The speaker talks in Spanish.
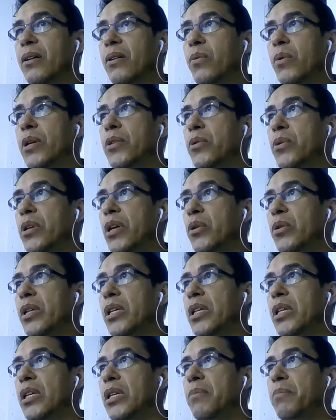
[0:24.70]
Cuando ya
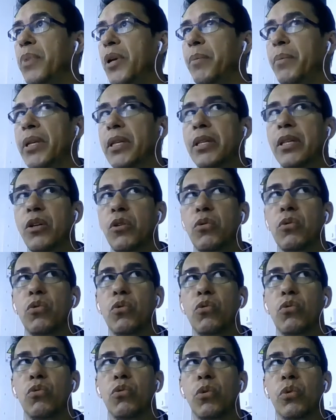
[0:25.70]
ustedes implementen
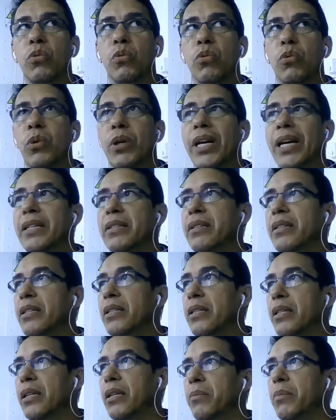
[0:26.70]
un, un gran
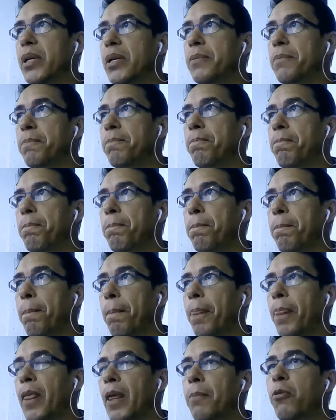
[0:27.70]
sistema,
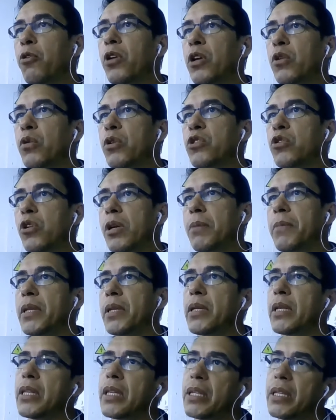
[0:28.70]
porque no es
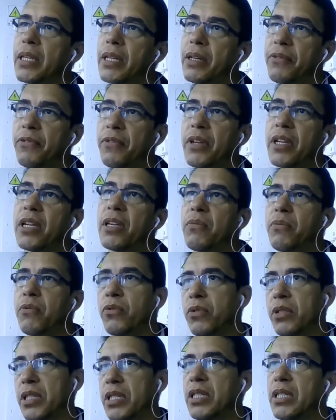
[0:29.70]
solamente tener
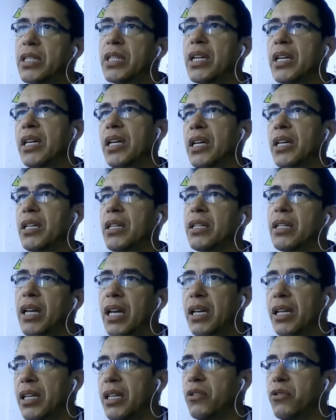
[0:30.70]
Facebook, Instagram,
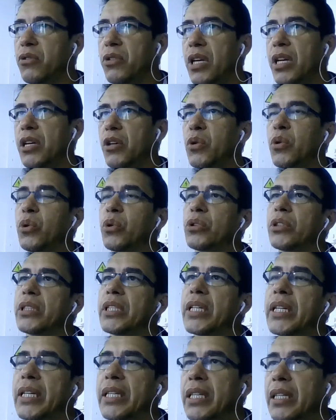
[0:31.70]
las redes sociales, no,
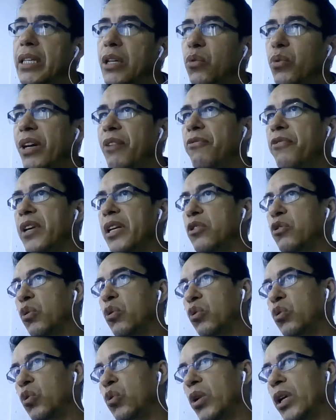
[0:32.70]
tiene que tener una
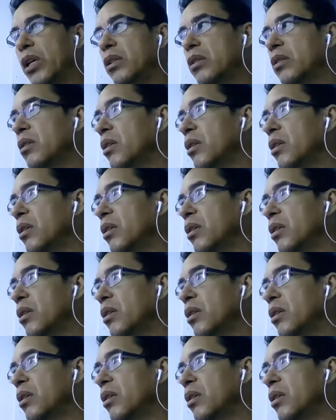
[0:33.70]
infraestructura